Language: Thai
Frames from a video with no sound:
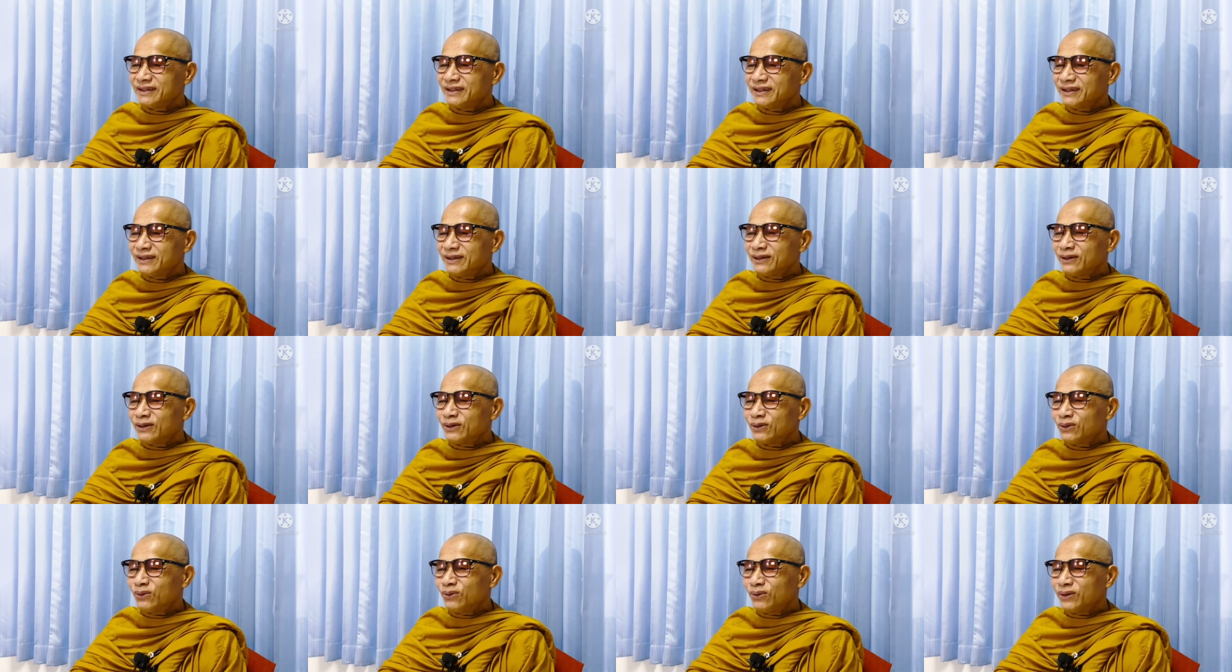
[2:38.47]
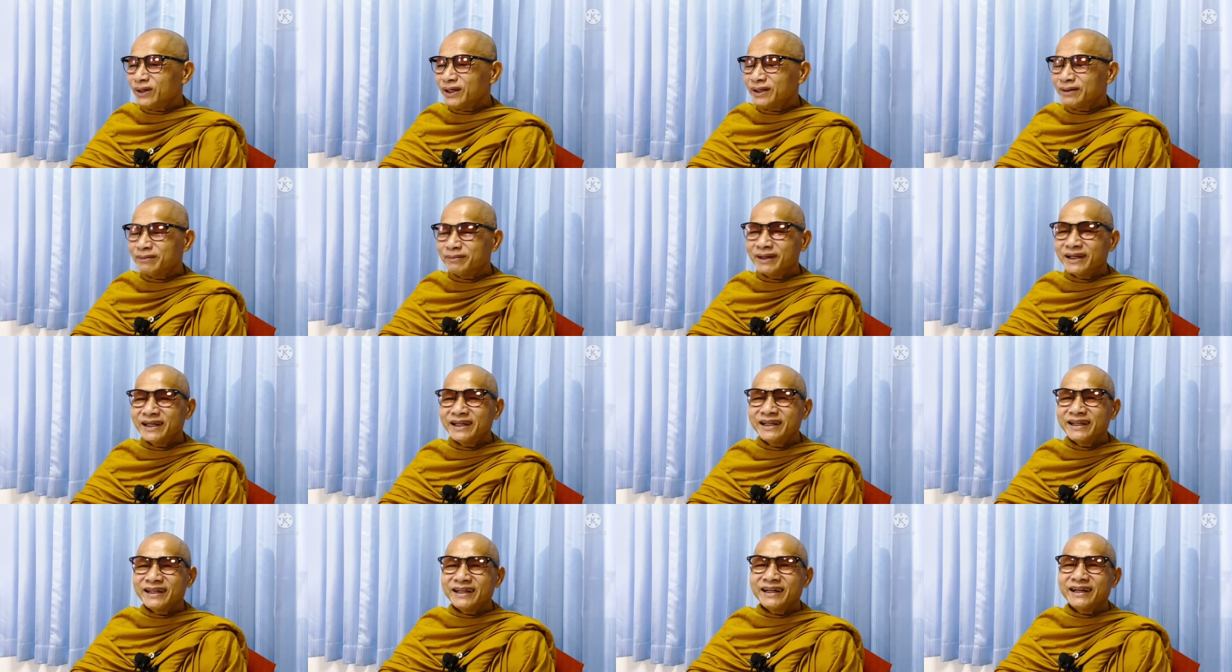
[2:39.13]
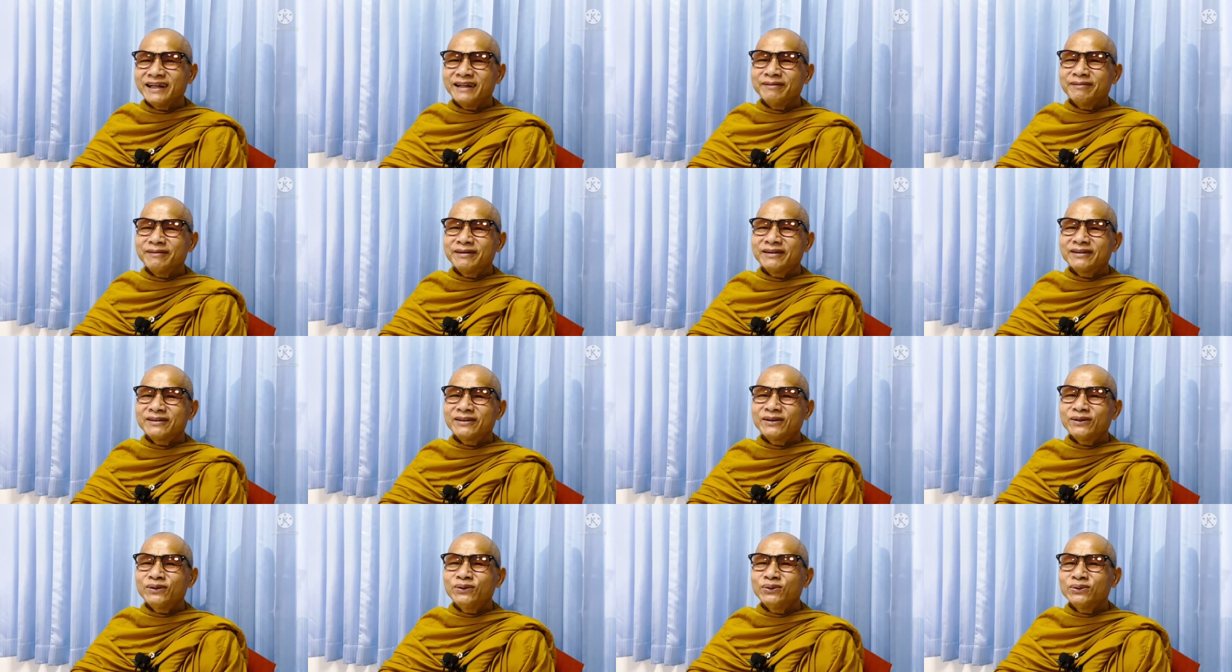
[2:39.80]
เราโง่เองไหมอะไร เรา
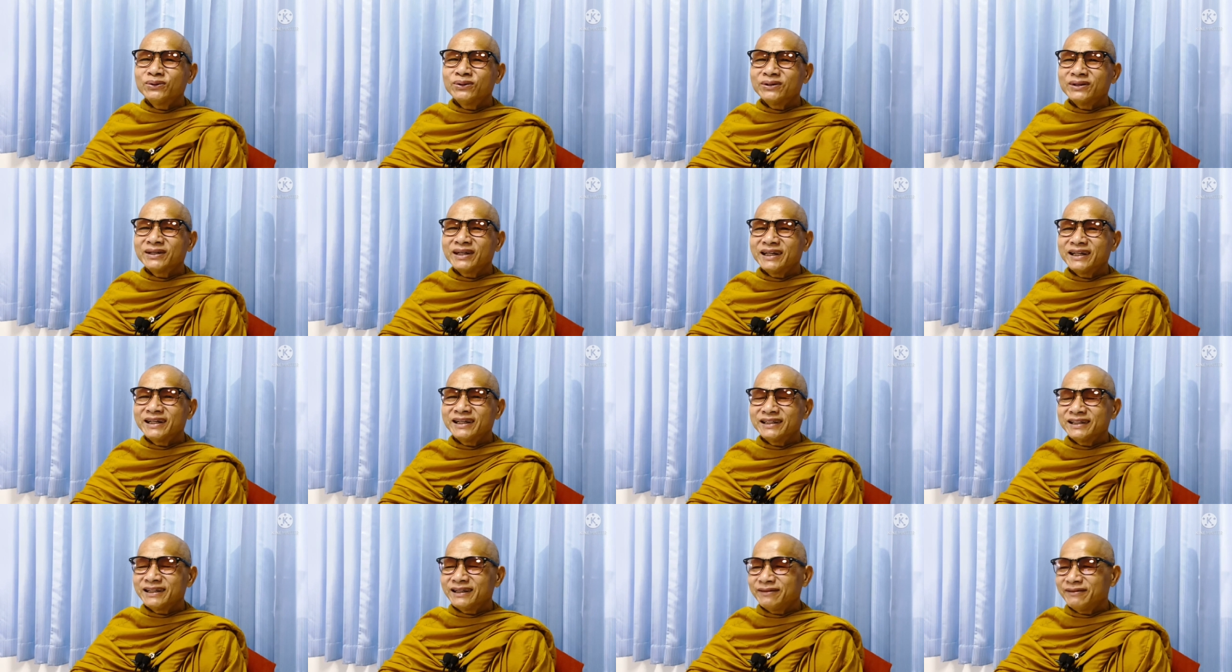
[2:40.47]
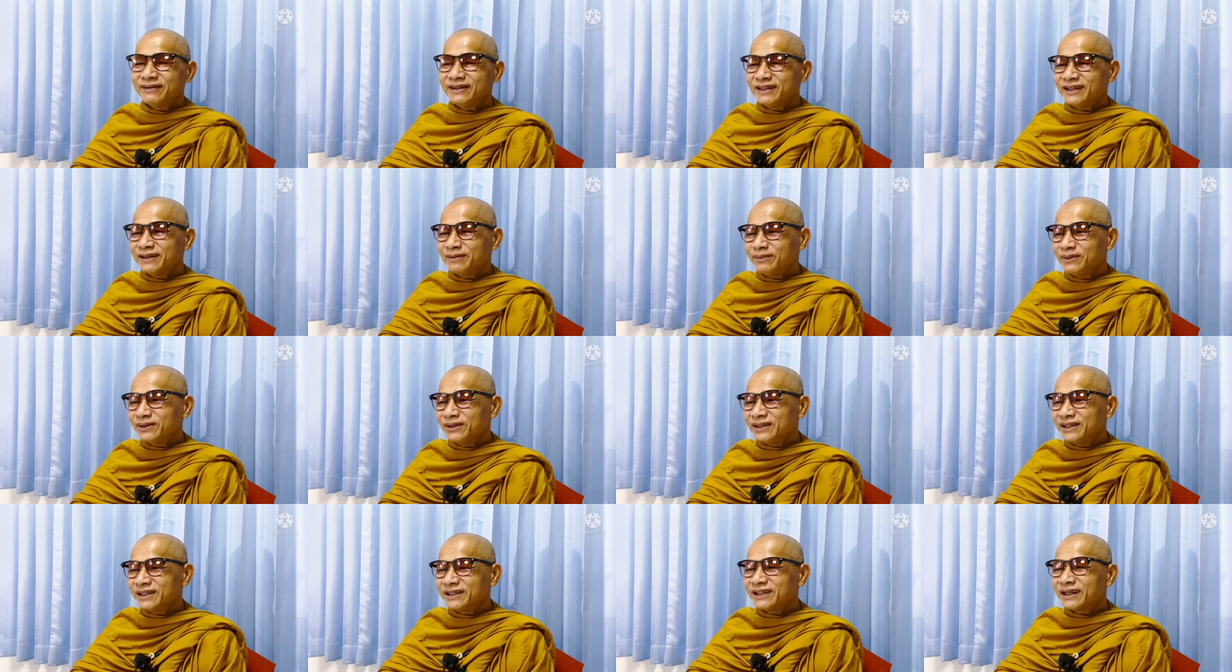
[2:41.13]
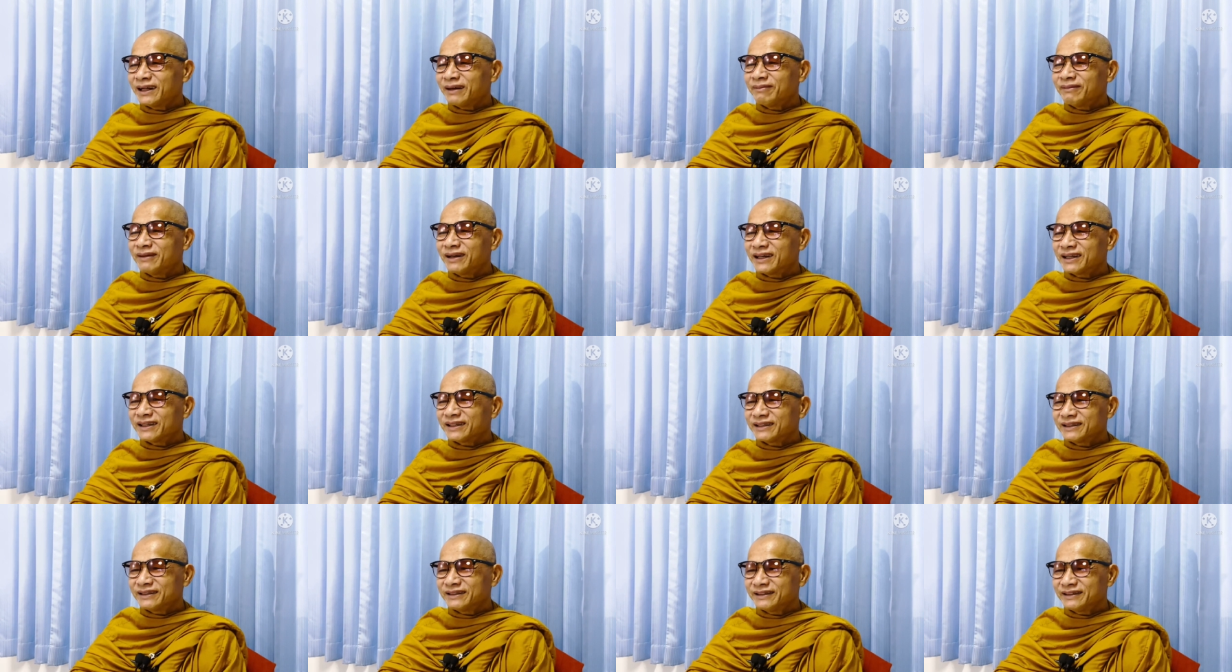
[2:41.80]
ต้องดูตรงนั้นใช่ไหมถ้าพูดถึงตามหลัก
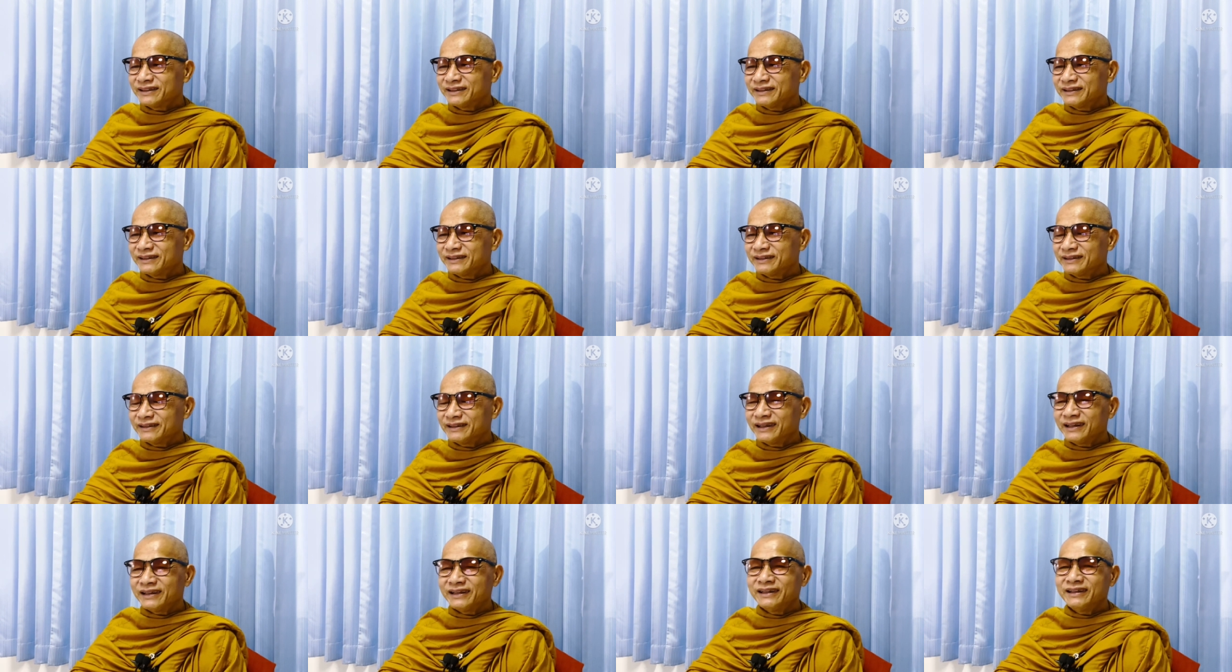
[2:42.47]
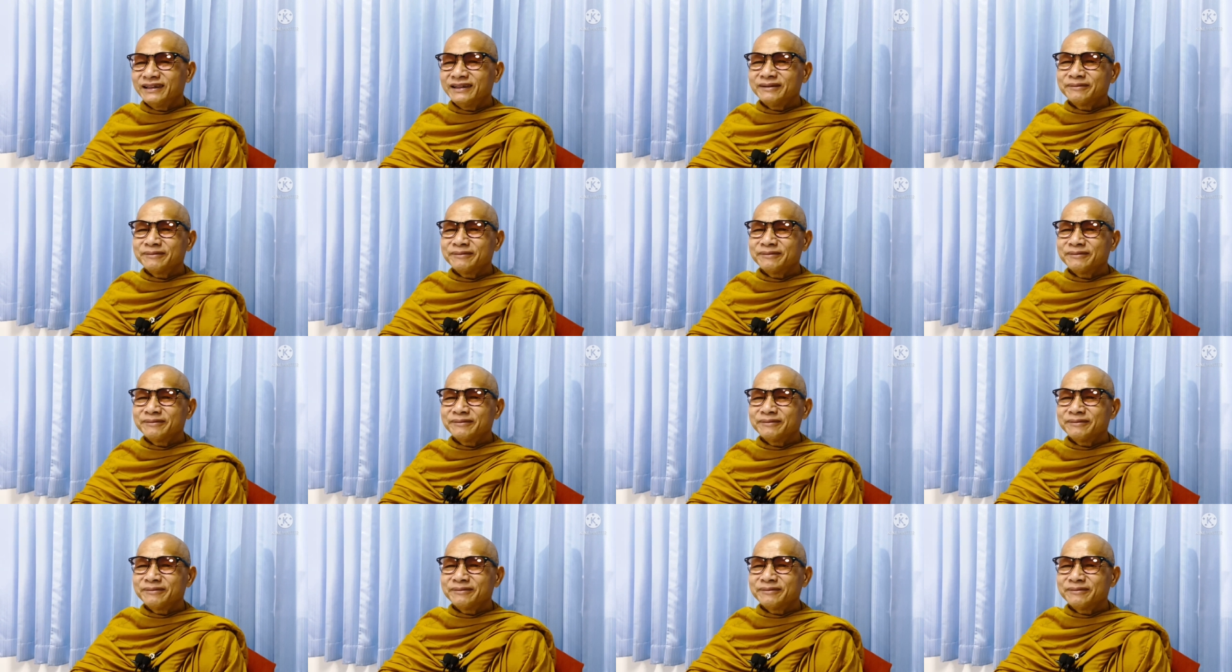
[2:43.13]
อย่างเงี้ย